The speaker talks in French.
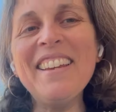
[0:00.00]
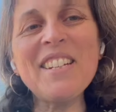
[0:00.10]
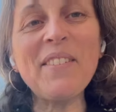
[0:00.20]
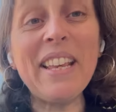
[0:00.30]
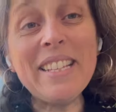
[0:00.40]

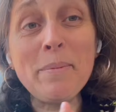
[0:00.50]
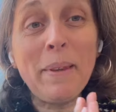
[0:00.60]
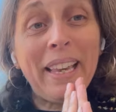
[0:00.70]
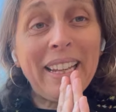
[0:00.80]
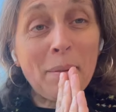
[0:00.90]
J'avais
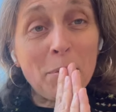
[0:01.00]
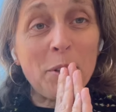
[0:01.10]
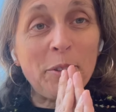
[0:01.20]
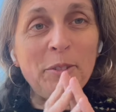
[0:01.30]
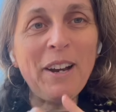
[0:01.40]
espéré que la
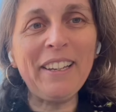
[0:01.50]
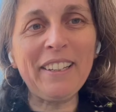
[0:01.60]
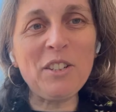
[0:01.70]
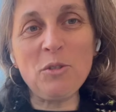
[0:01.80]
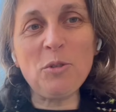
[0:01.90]
pelote noire
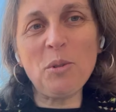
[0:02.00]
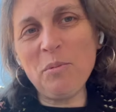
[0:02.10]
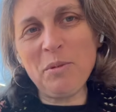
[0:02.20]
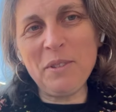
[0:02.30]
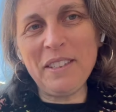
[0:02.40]
irait jusqu'au
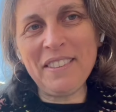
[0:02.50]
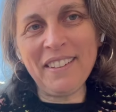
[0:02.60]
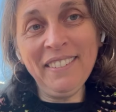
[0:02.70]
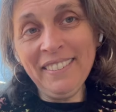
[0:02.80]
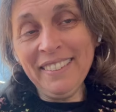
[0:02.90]
bout du dessin.